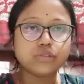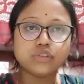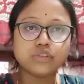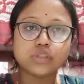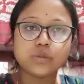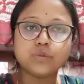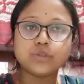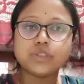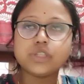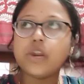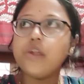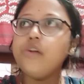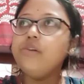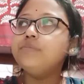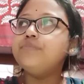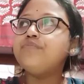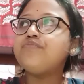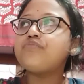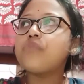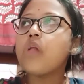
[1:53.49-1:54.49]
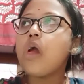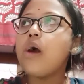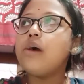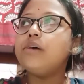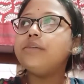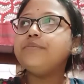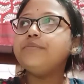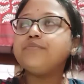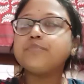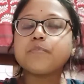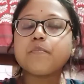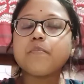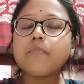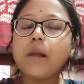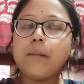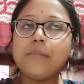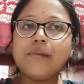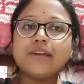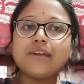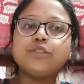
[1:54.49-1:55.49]
সমস্যা নেই আমি
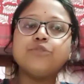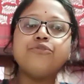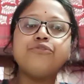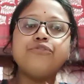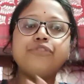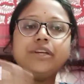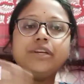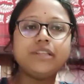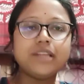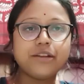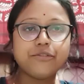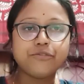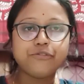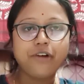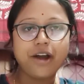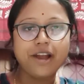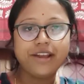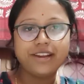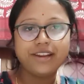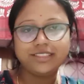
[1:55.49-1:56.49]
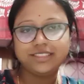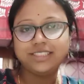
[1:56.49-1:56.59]
একদম ফিট অ্যান্ড ফাইন আছি